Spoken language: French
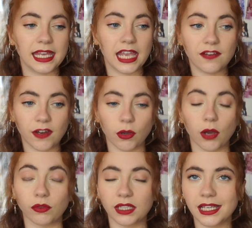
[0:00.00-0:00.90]
et elle va lui
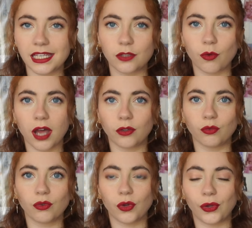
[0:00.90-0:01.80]
raconter l'histoire
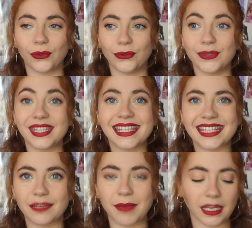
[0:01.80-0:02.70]
donc euh, de ses
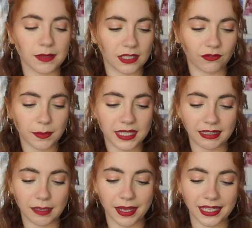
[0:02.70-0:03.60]
sept maris. C'est une femme qui a
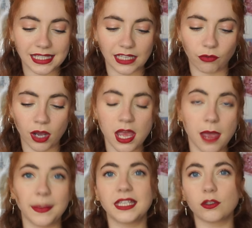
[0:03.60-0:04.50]
été mariée sept fois,
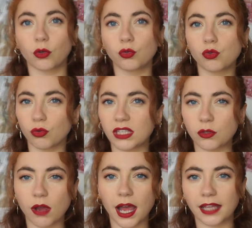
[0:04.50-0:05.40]
mais c'est surtout son
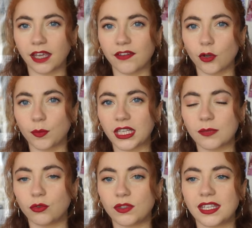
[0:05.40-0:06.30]
histoire à travers le
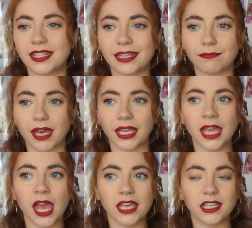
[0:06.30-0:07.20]
prisme de ses sept maris
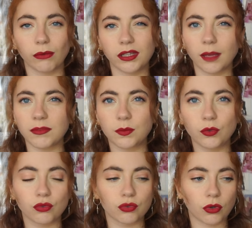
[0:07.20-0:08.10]
qui ont été un petit peu
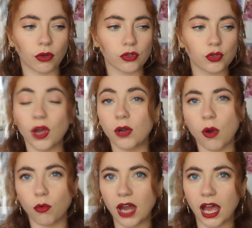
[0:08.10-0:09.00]
toujours ceux ce à quoi
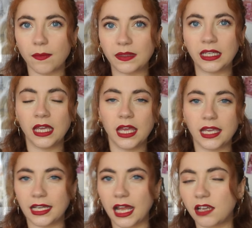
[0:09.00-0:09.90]
on l'a ramené.
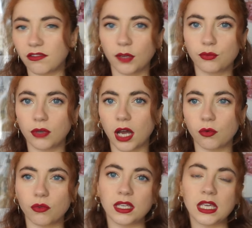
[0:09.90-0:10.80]
Et là, elle vient pour
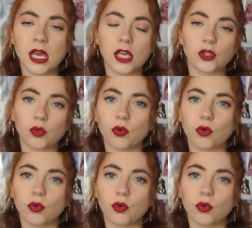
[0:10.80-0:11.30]
raconter son